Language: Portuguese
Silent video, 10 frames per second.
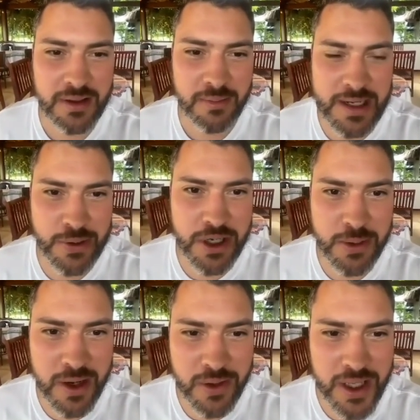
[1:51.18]
mas o
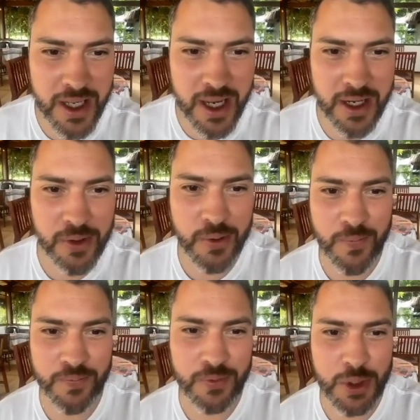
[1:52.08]
regimento interno
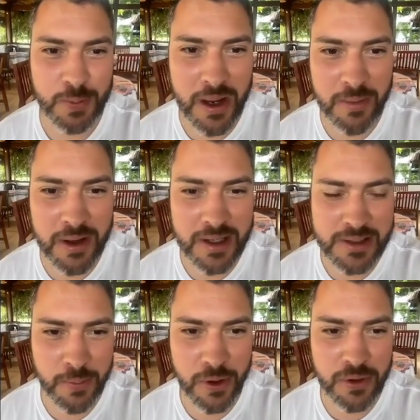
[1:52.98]
nos permite
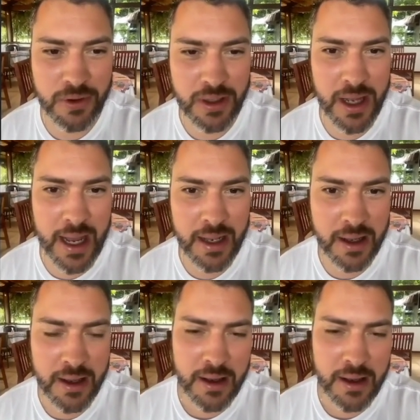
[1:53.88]
essa oportunidade.